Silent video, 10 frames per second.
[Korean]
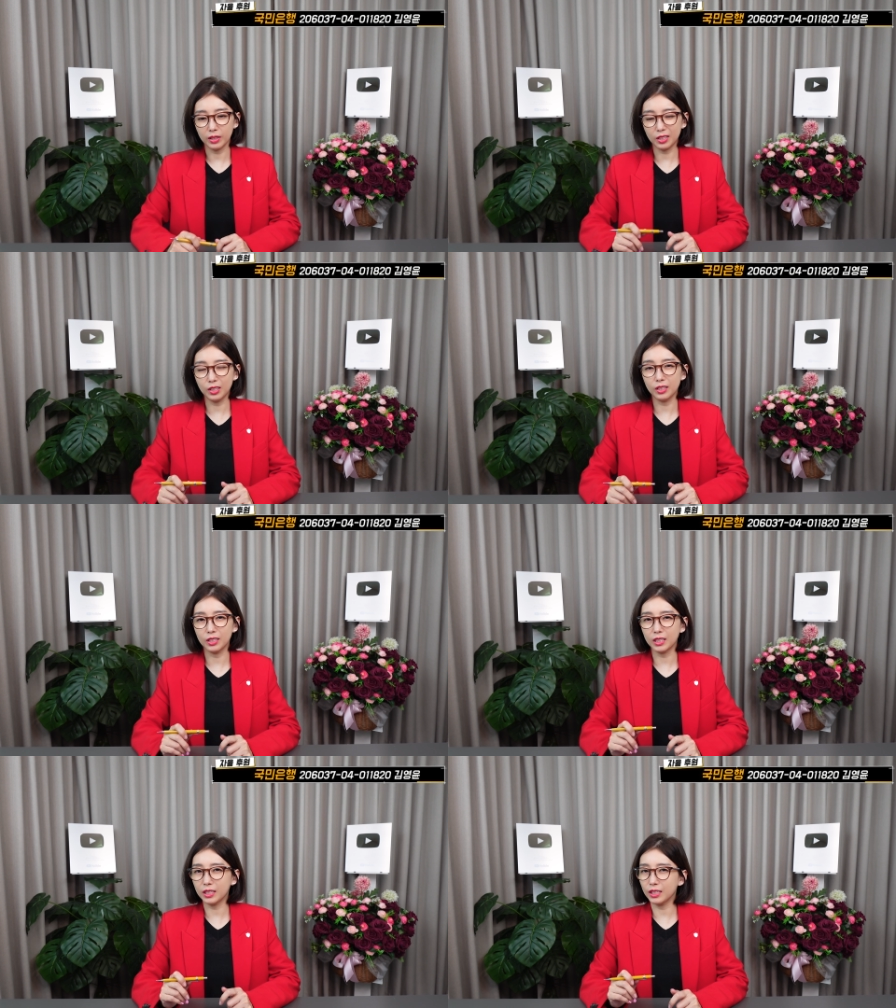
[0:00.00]

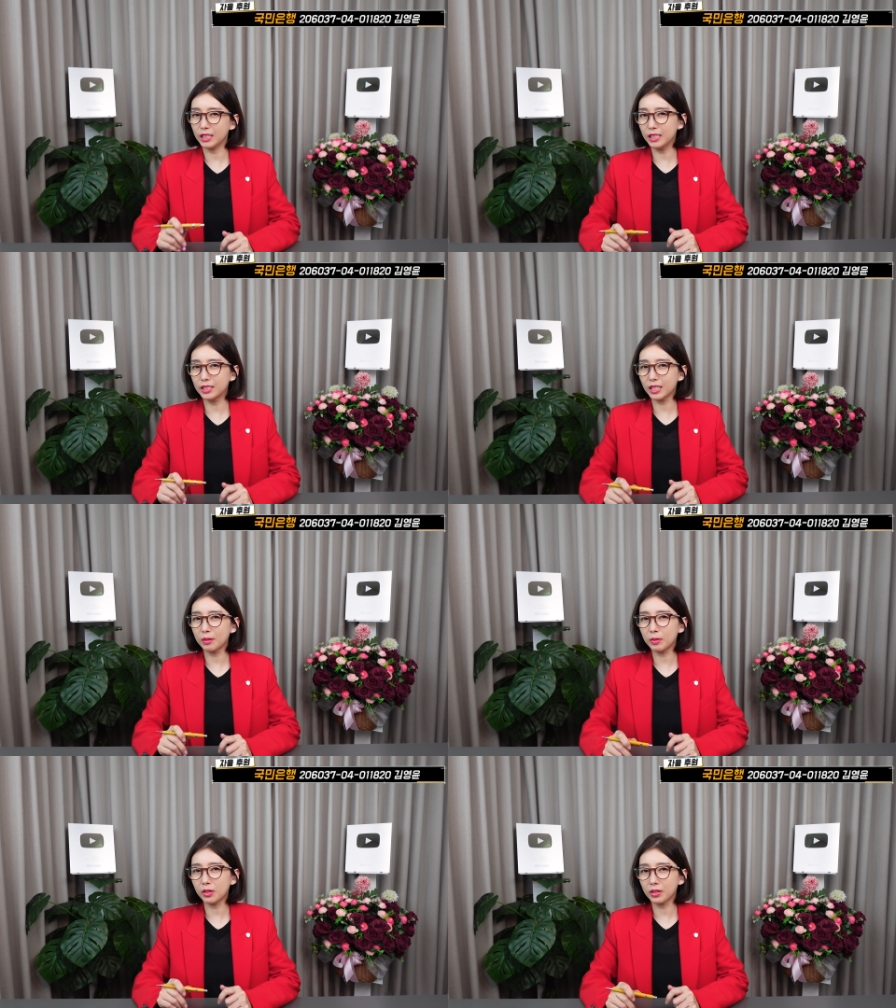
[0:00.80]
이
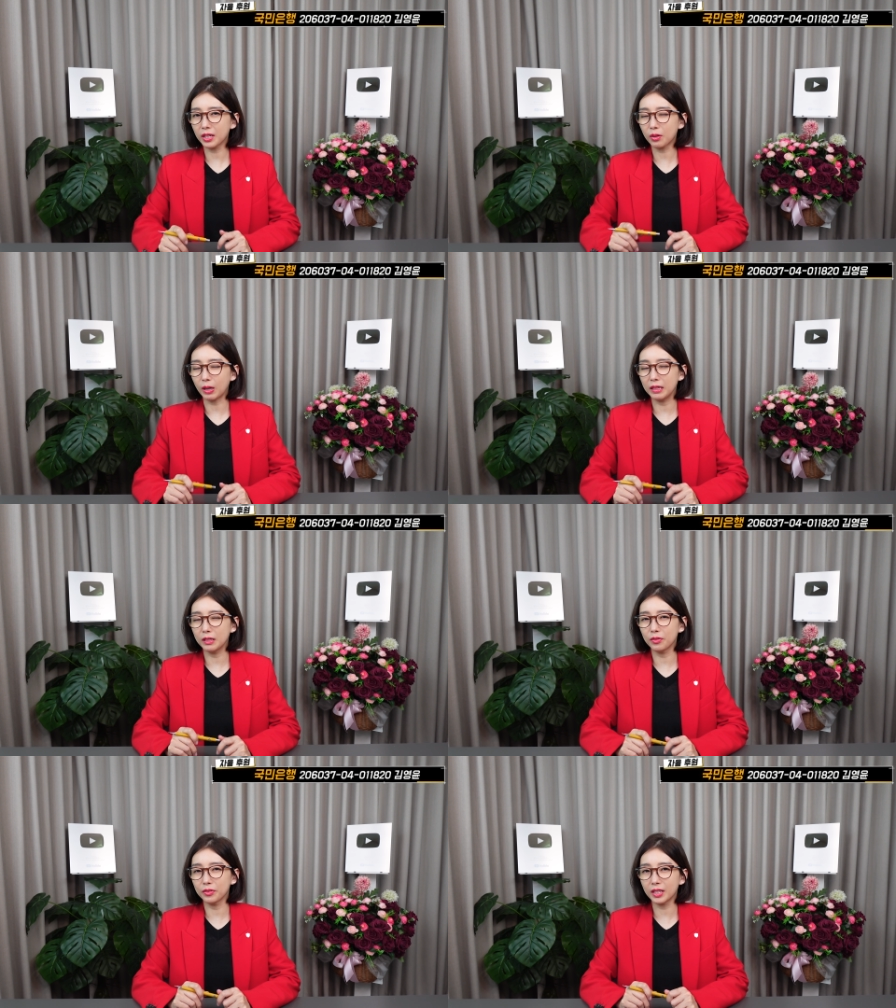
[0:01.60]
이재명에
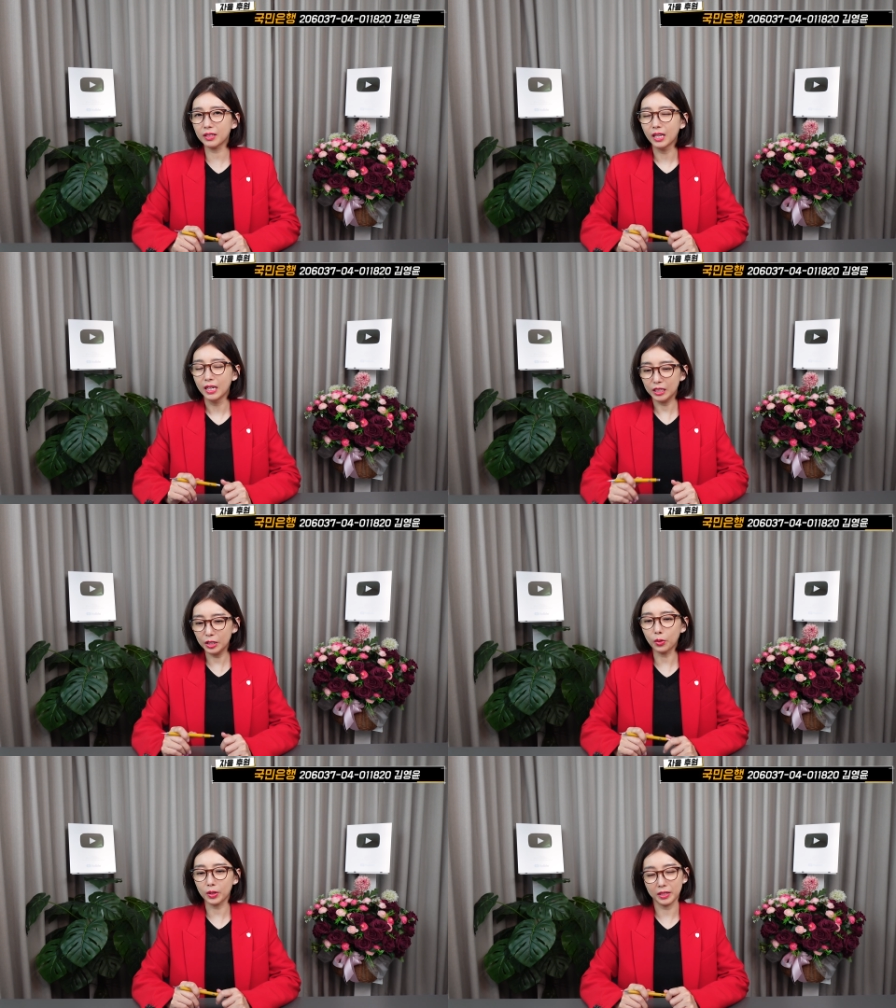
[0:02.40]
관련된
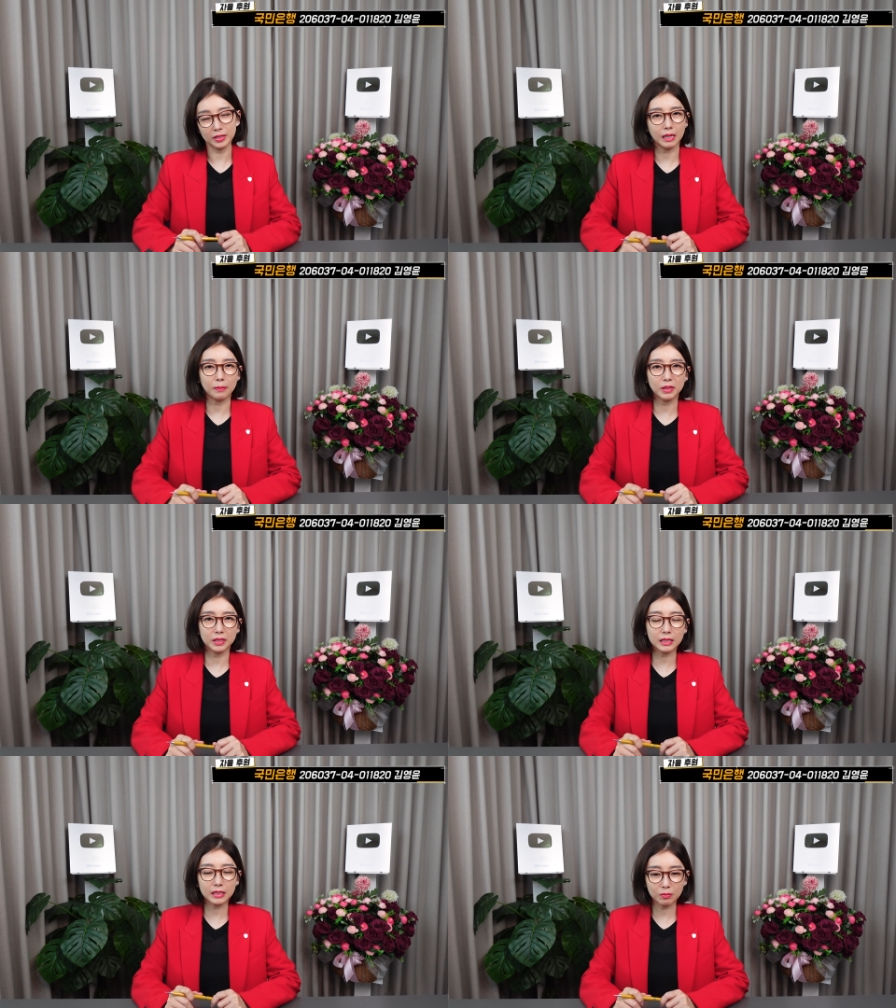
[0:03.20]
의혹에 대해서
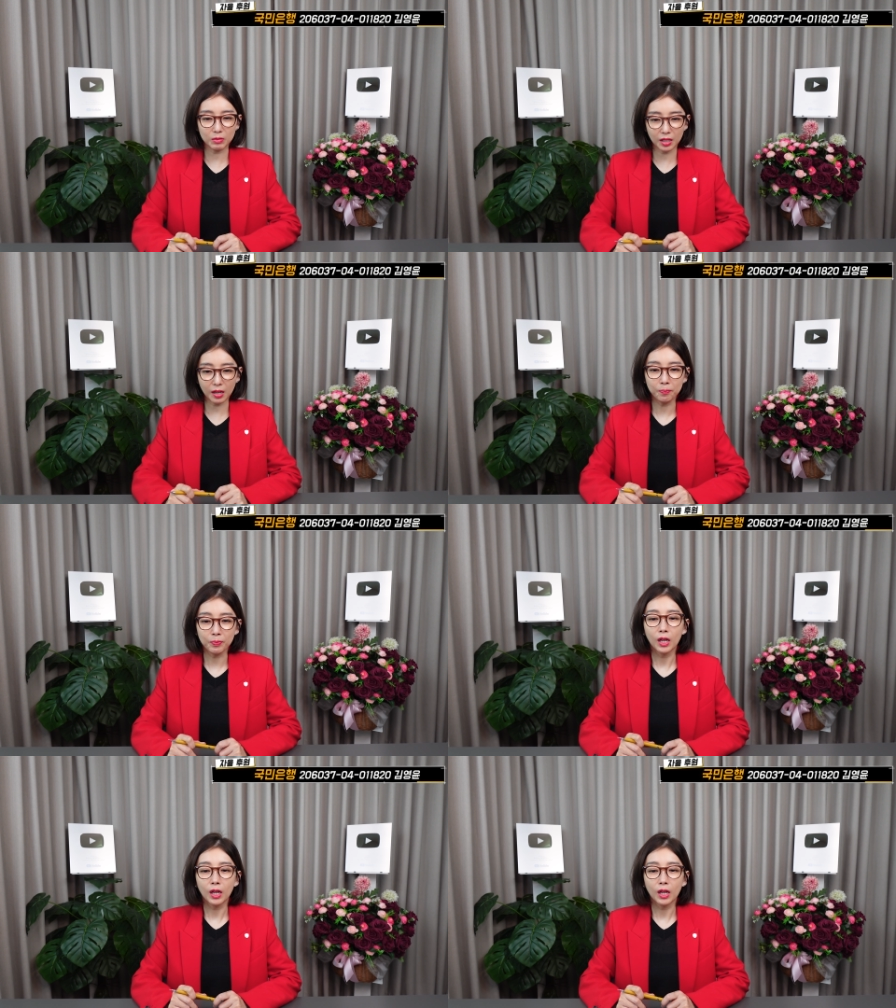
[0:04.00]
한마디 했습니다.